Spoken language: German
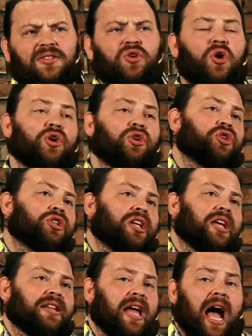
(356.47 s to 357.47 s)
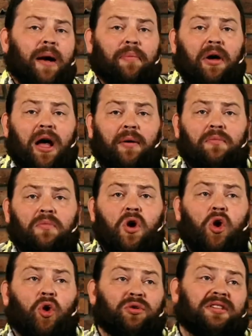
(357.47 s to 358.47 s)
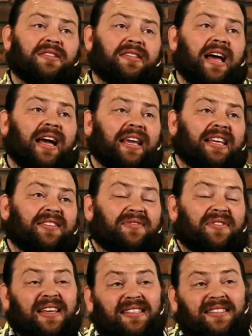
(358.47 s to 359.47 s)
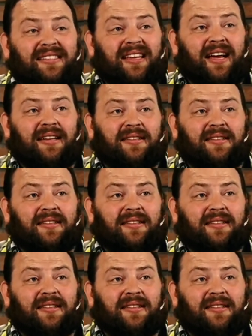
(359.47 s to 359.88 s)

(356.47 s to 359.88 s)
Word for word: könnte denn der Abraham und die Sari gewesen sein,